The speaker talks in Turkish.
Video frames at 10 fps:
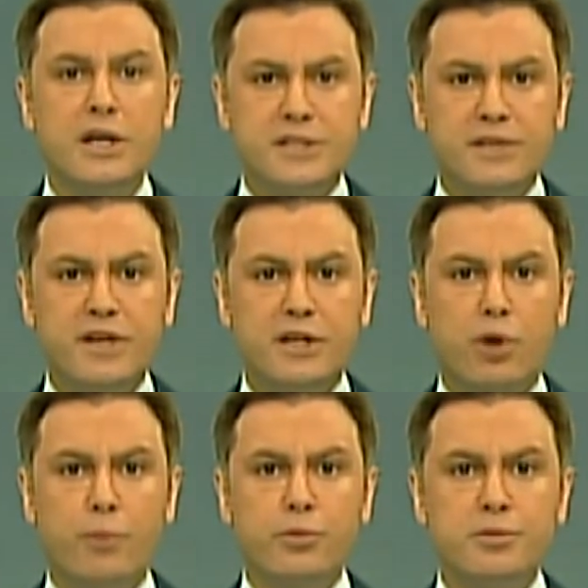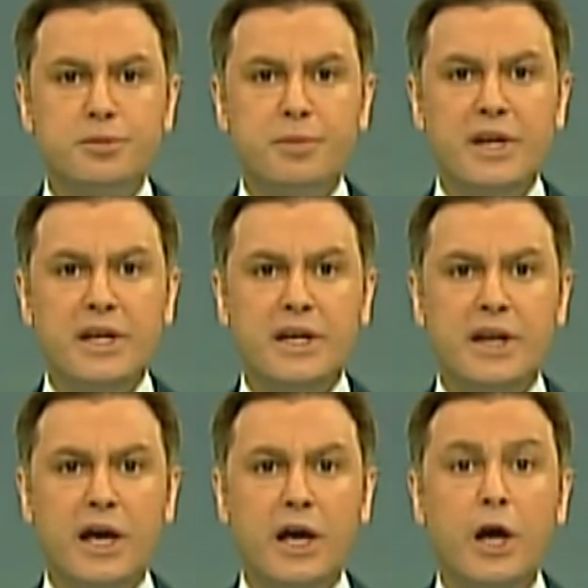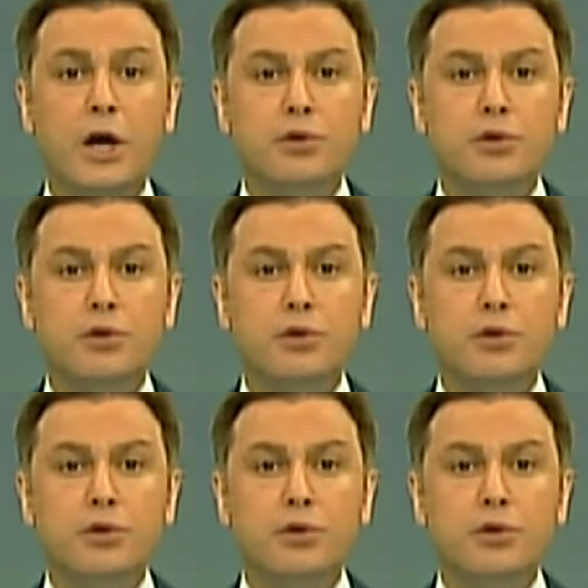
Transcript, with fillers: sivil toplum işbirliği ile